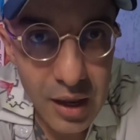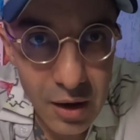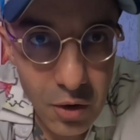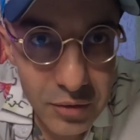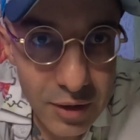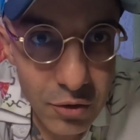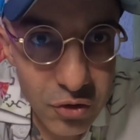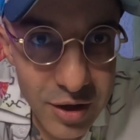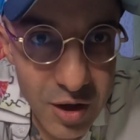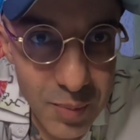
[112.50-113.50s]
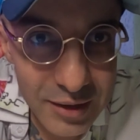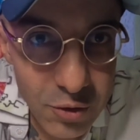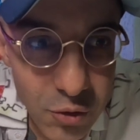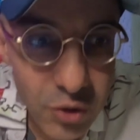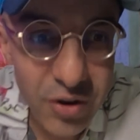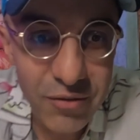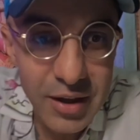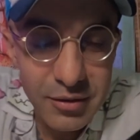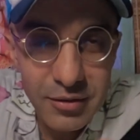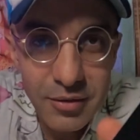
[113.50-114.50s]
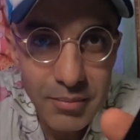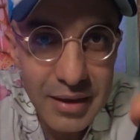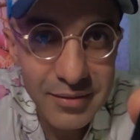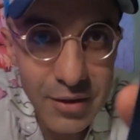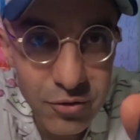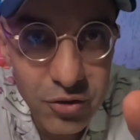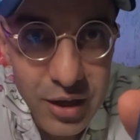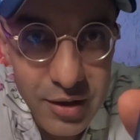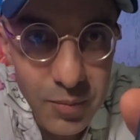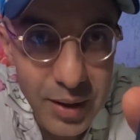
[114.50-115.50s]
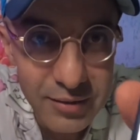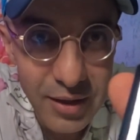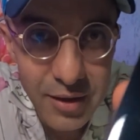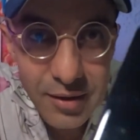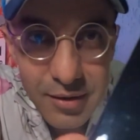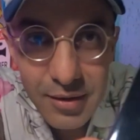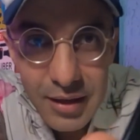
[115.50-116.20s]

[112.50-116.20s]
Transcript: Eu não tenho dinheiro para ter o Curdiaventes, mas tenho dinheiro para ter